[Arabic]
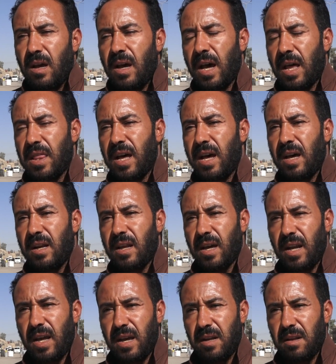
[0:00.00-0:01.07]
اعضاء
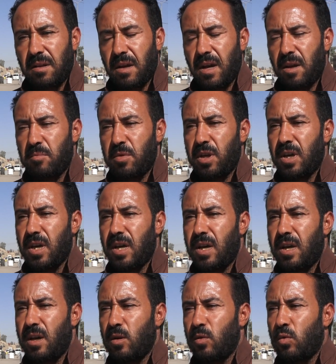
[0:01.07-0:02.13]
الخلايا
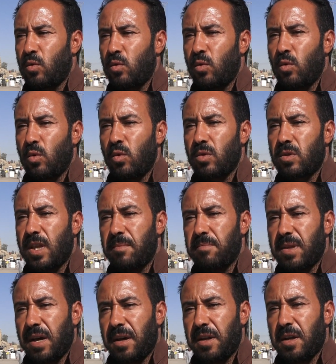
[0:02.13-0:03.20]
الارهابيه وتم
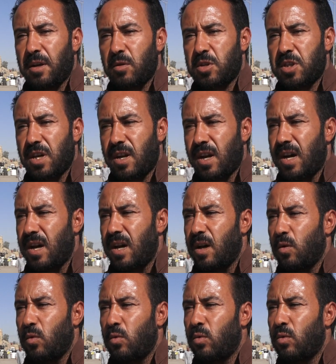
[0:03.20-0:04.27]
تحرير
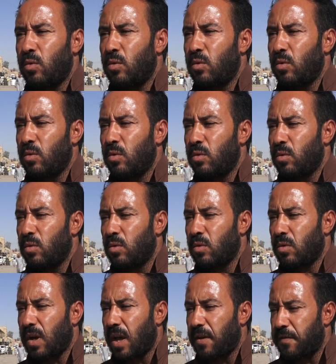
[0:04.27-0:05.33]
اسراء
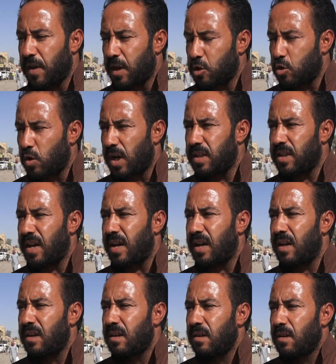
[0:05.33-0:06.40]
وراح فيها
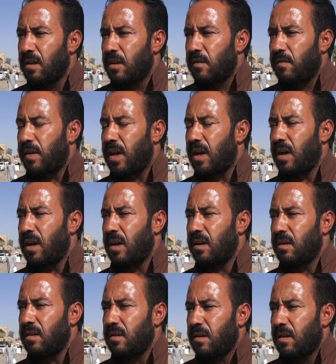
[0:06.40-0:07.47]
شهداء ف
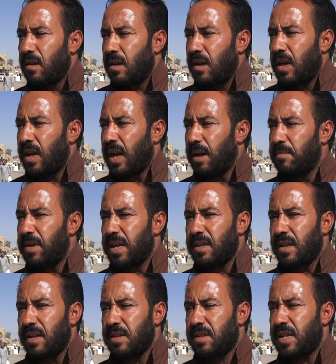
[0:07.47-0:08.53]

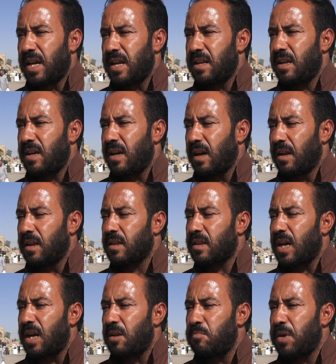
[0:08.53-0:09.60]
الحملات الإنسانية احنا
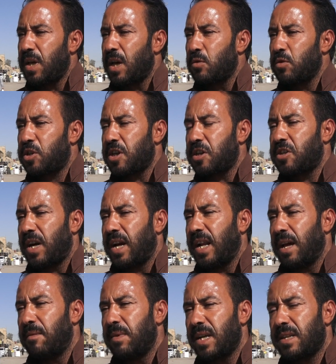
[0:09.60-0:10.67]
نطالب بها ونشجع
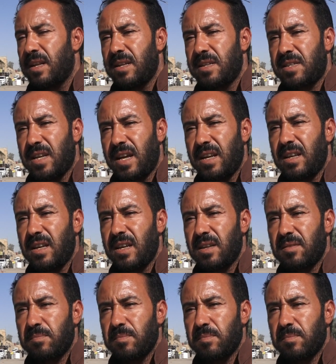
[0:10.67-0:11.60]
الحملات الإنسانية